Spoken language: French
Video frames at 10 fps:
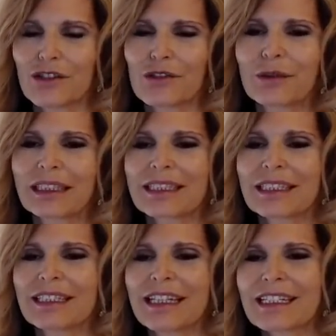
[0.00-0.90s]
je suis
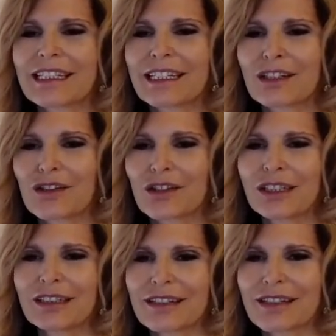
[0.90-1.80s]
Christina
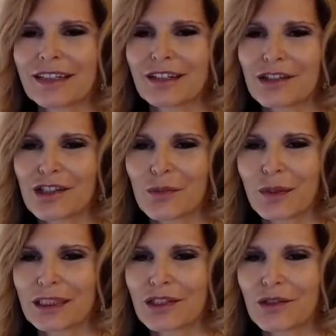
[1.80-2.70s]
Sergi, enseignante
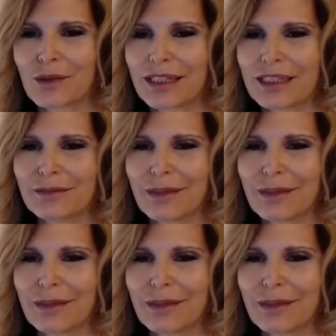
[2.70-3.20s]
spirituelle,